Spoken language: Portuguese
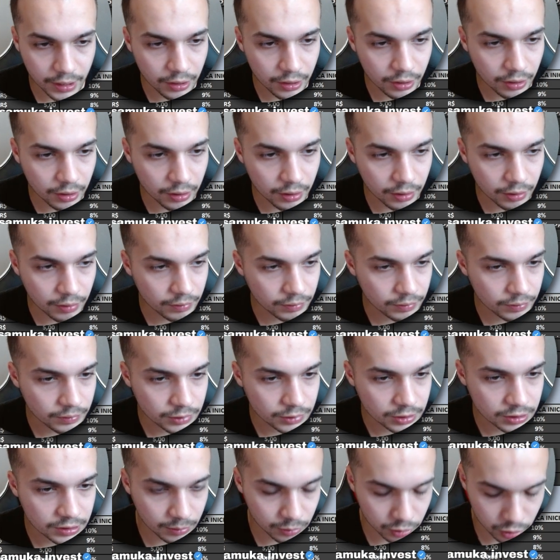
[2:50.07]
aí, ó.
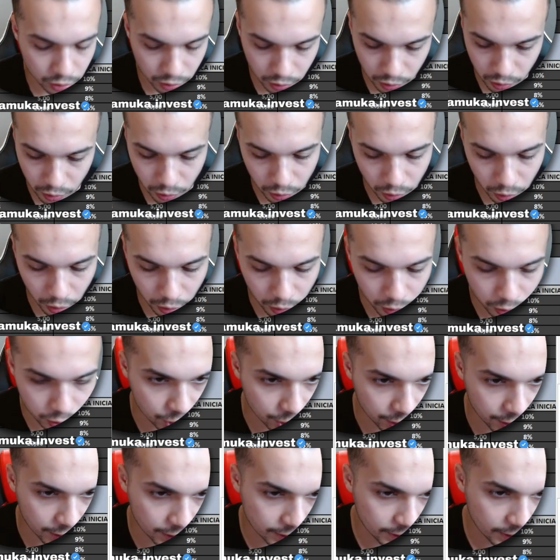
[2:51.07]
Estamos no nono
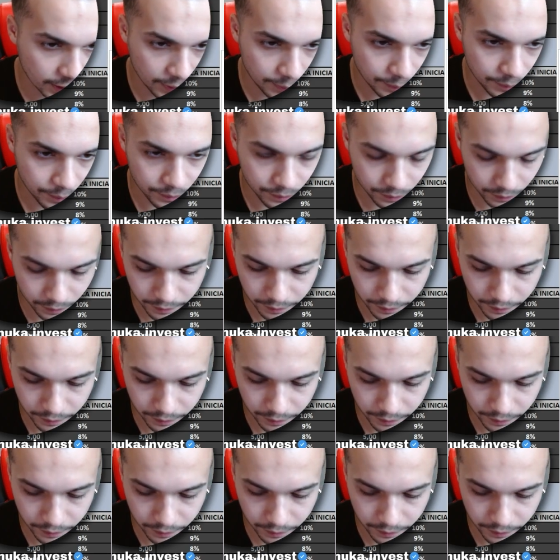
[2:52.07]
dia, tá?